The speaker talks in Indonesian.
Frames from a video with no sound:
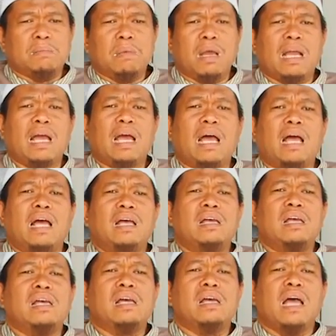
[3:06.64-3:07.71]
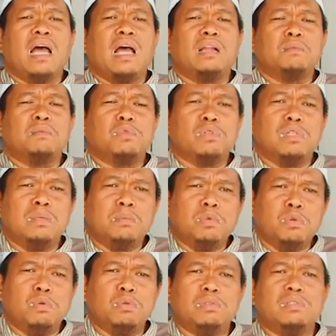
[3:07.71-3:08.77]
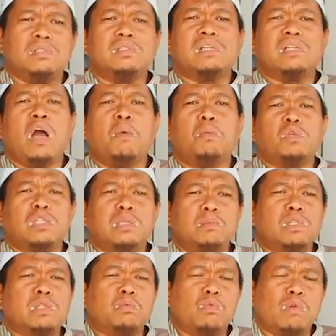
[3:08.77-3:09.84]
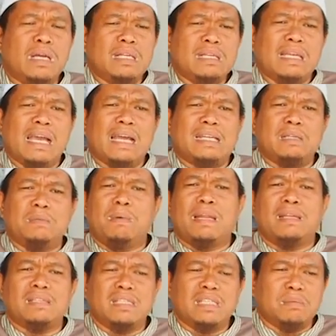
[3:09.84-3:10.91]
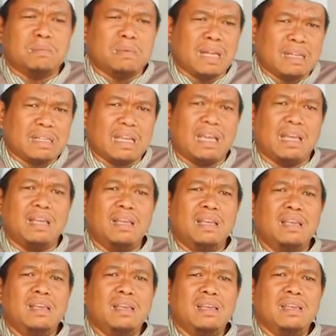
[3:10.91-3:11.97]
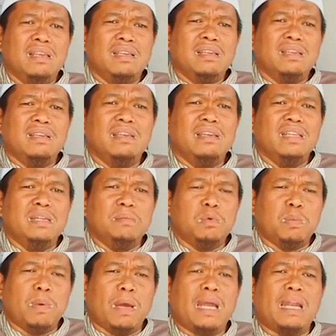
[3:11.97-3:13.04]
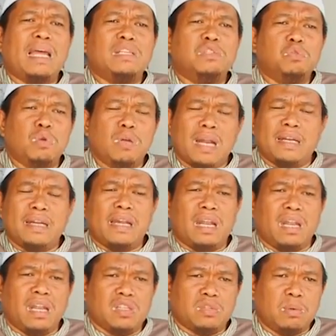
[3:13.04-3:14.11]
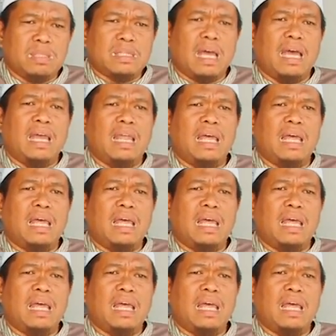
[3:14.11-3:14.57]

Maka al-muslimun, kaum muslimin semuanya yang ada di mana saja berada. Ini merupakan anjuran dari Allah SWT.